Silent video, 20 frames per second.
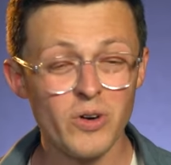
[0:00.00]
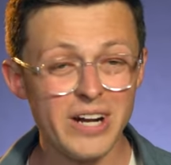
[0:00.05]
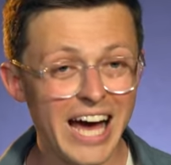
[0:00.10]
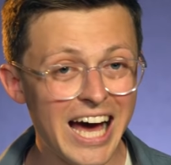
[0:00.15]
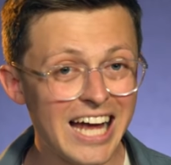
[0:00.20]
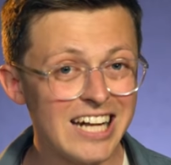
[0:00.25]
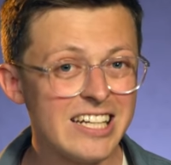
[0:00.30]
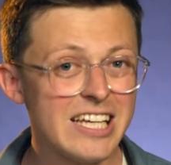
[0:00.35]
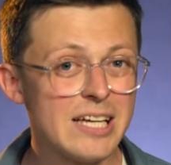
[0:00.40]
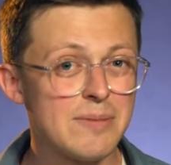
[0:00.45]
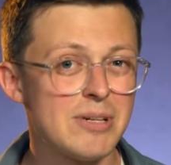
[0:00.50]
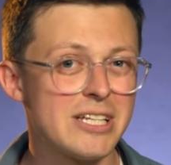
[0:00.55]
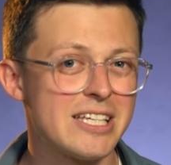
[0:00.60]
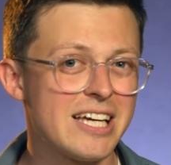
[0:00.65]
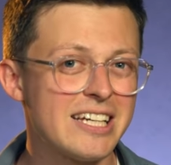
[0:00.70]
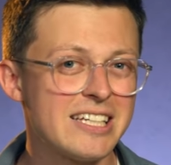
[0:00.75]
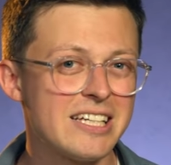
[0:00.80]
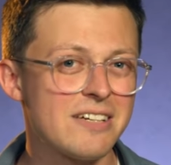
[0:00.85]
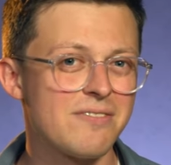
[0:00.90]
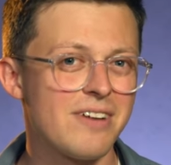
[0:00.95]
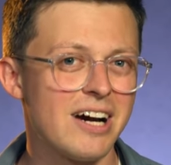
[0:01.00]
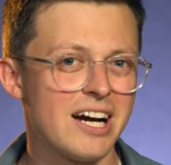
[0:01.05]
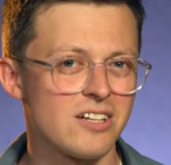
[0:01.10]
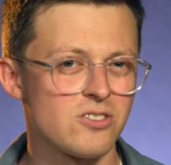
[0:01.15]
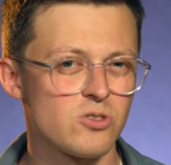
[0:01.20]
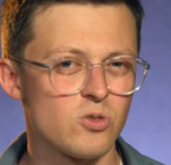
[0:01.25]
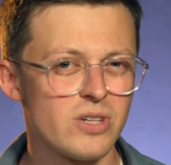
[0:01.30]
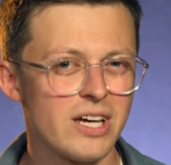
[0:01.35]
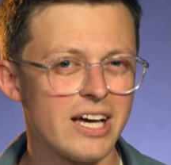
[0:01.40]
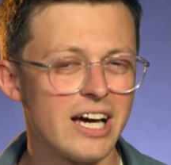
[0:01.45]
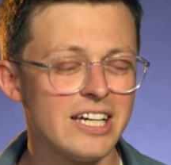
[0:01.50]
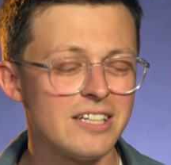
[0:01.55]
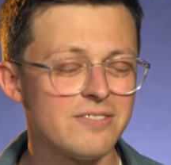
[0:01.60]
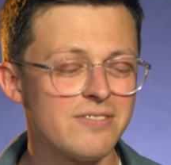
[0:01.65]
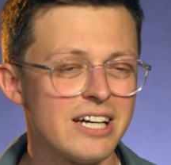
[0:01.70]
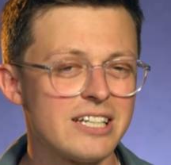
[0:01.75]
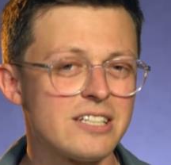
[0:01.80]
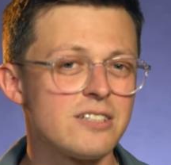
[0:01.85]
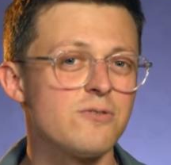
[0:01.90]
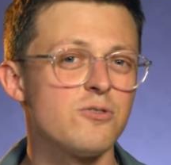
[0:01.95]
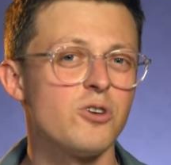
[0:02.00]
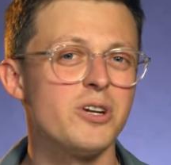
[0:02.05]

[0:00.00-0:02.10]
und angeblich hat der Wagen so eine Reichweite